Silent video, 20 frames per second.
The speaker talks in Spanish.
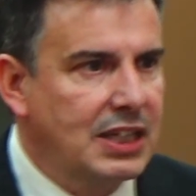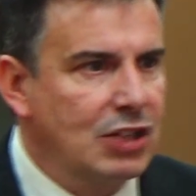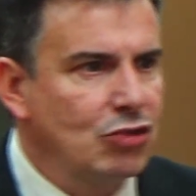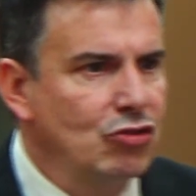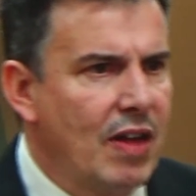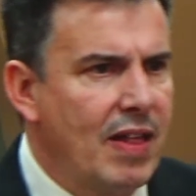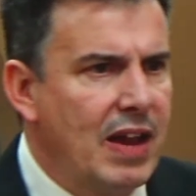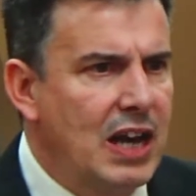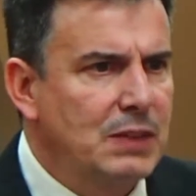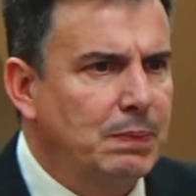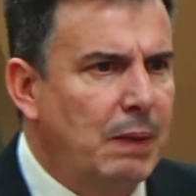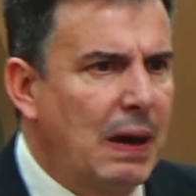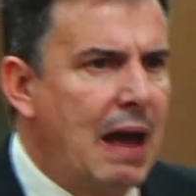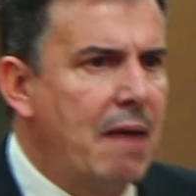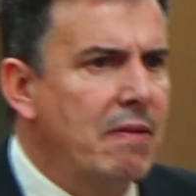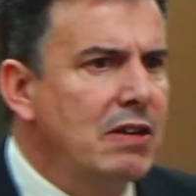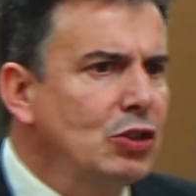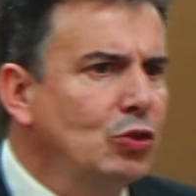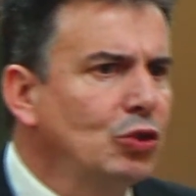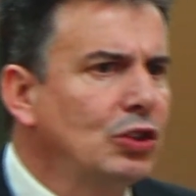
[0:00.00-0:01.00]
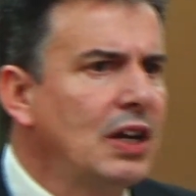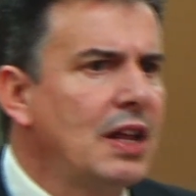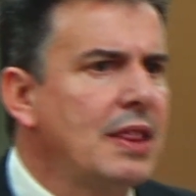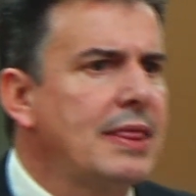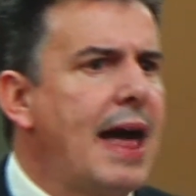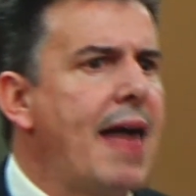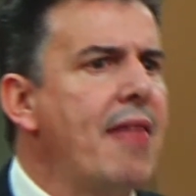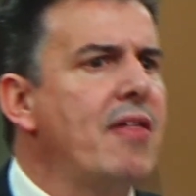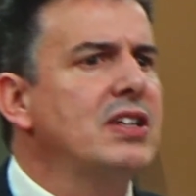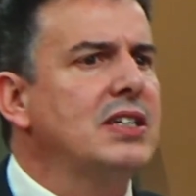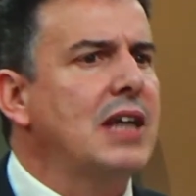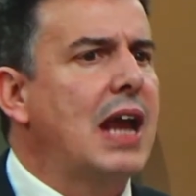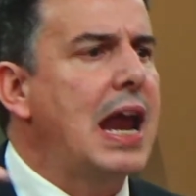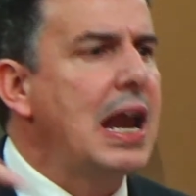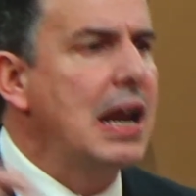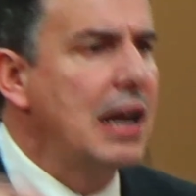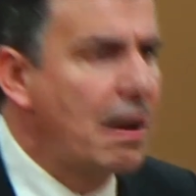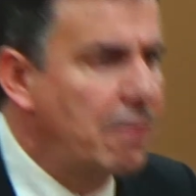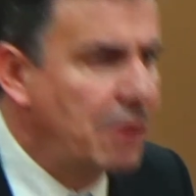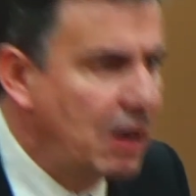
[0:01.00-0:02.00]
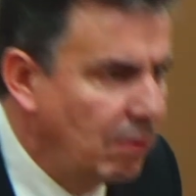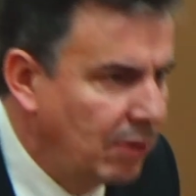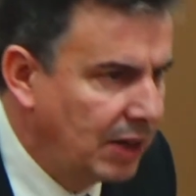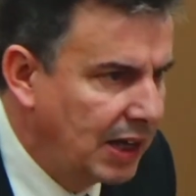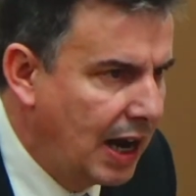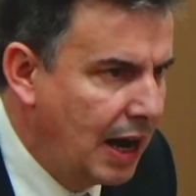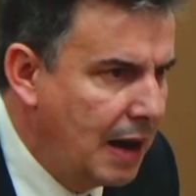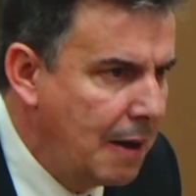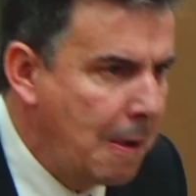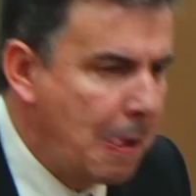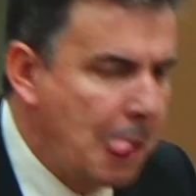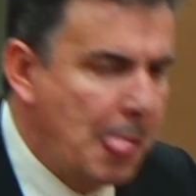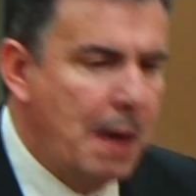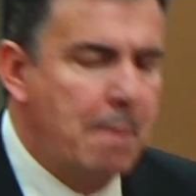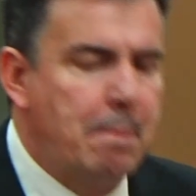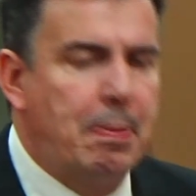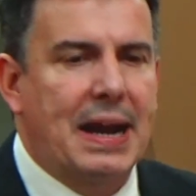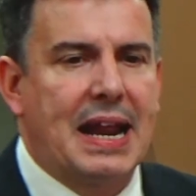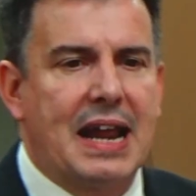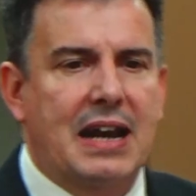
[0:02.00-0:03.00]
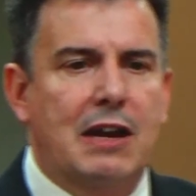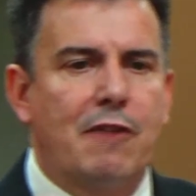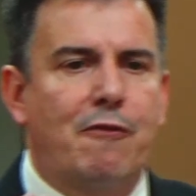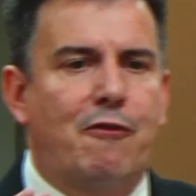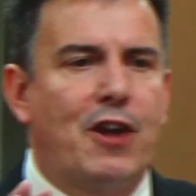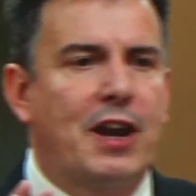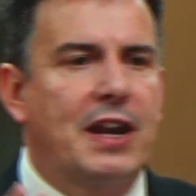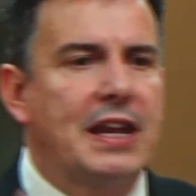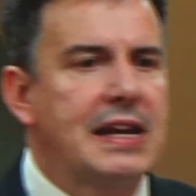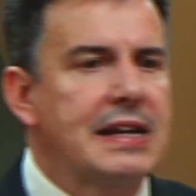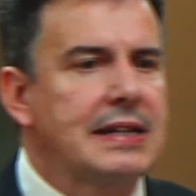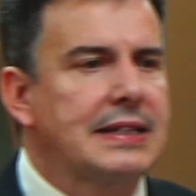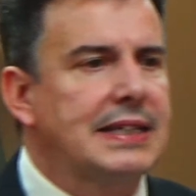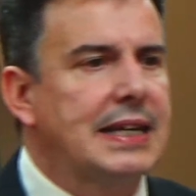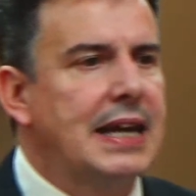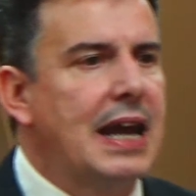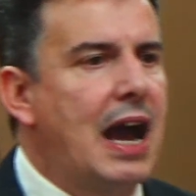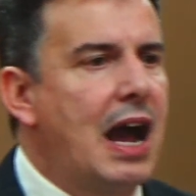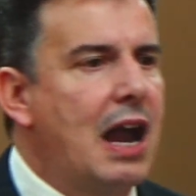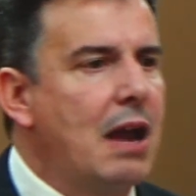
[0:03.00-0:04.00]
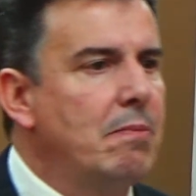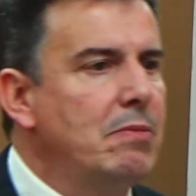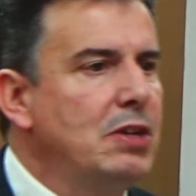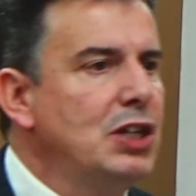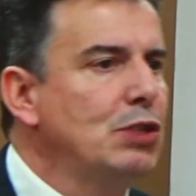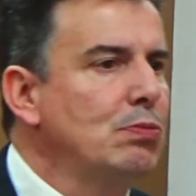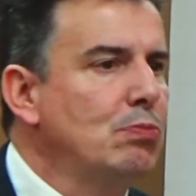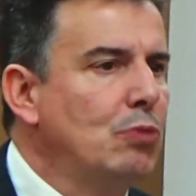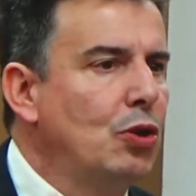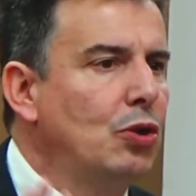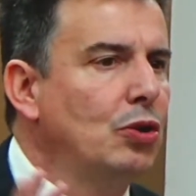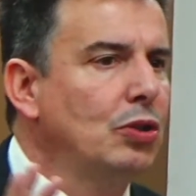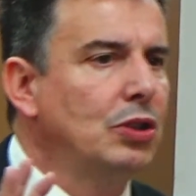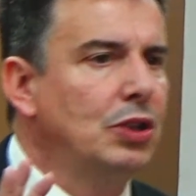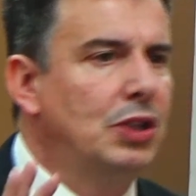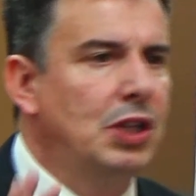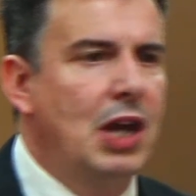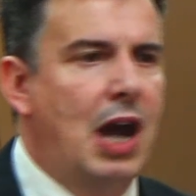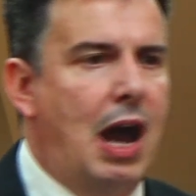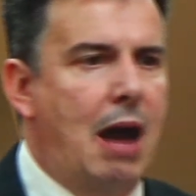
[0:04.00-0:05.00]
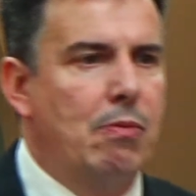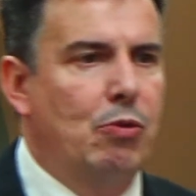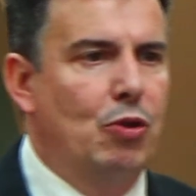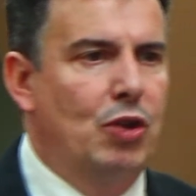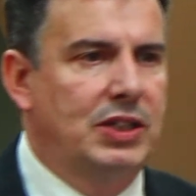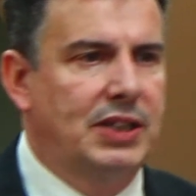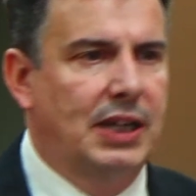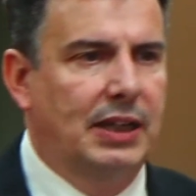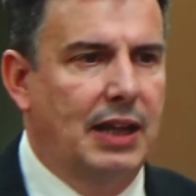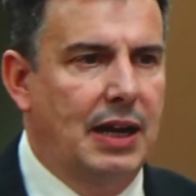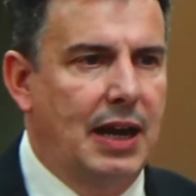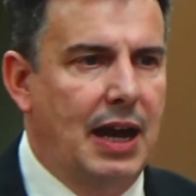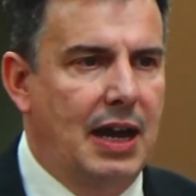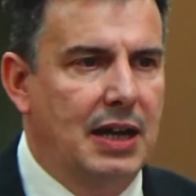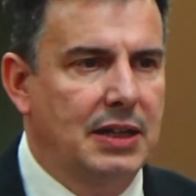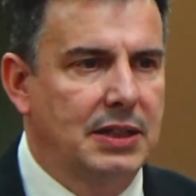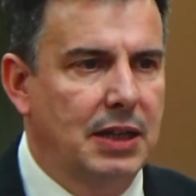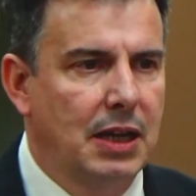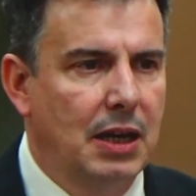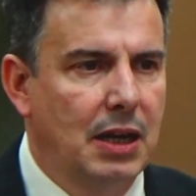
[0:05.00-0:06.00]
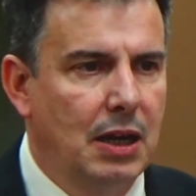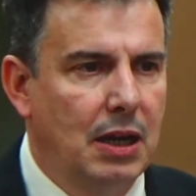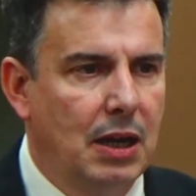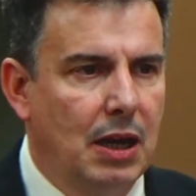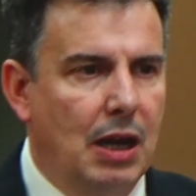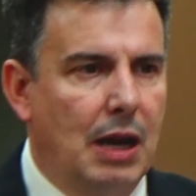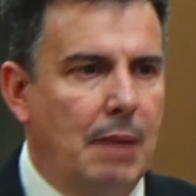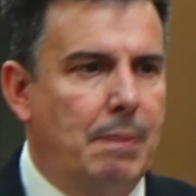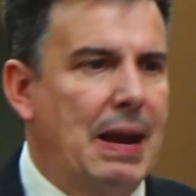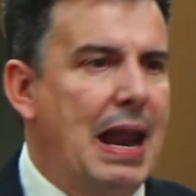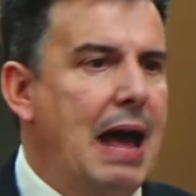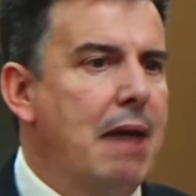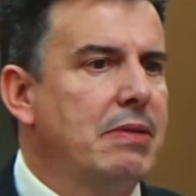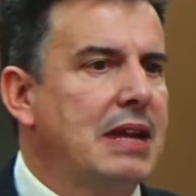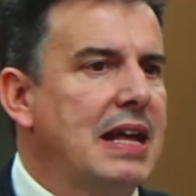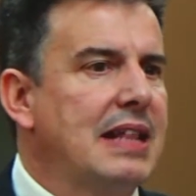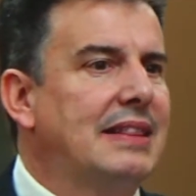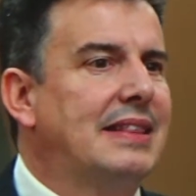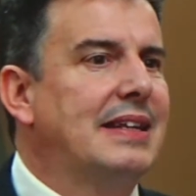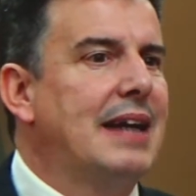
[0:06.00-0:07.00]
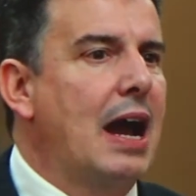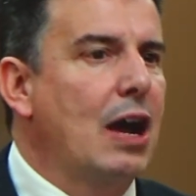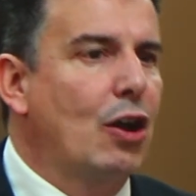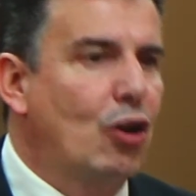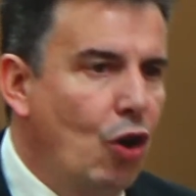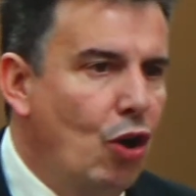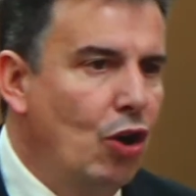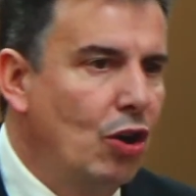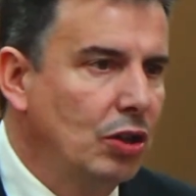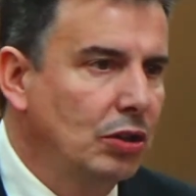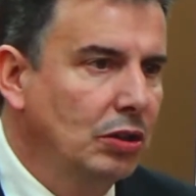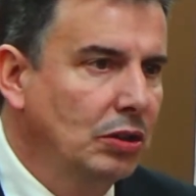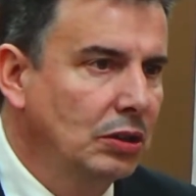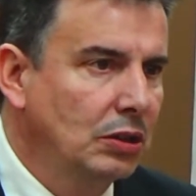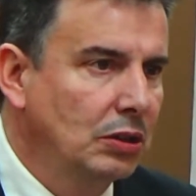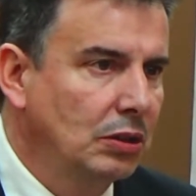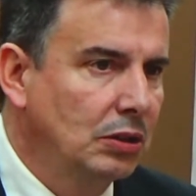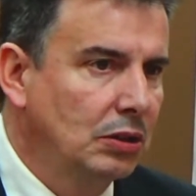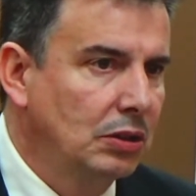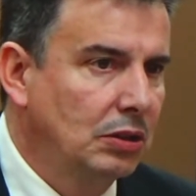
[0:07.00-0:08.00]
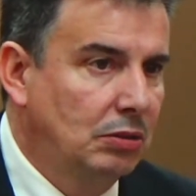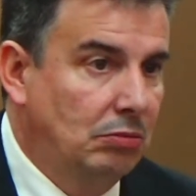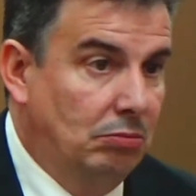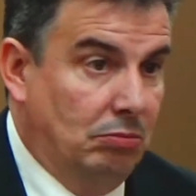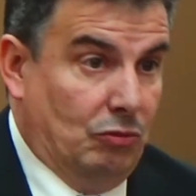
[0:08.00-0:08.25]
Esta es una de las palabras utilizadas en la Biblia para referirse al mismo diablo, a Satanás. La palabra dragón